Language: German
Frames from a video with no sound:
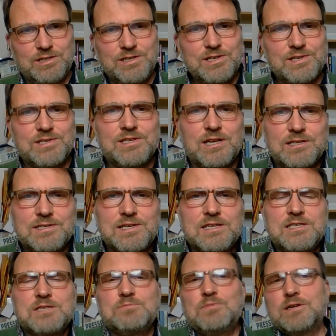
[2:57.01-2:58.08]
ist, dann
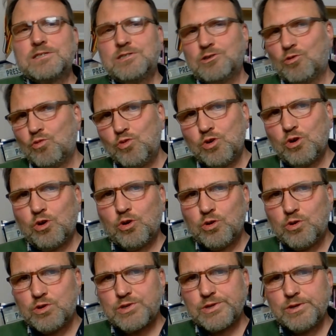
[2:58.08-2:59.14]
setzt man die
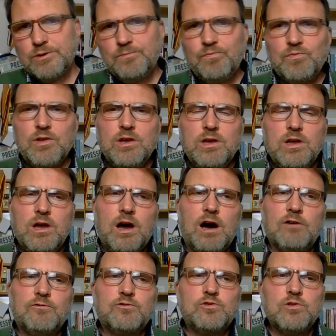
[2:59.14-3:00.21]
Rudelgröße
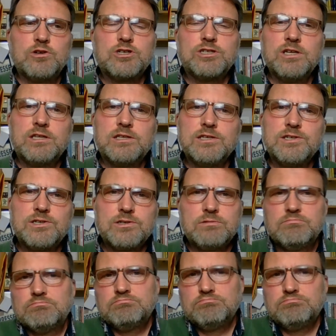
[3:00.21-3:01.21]
auf durchschnittlich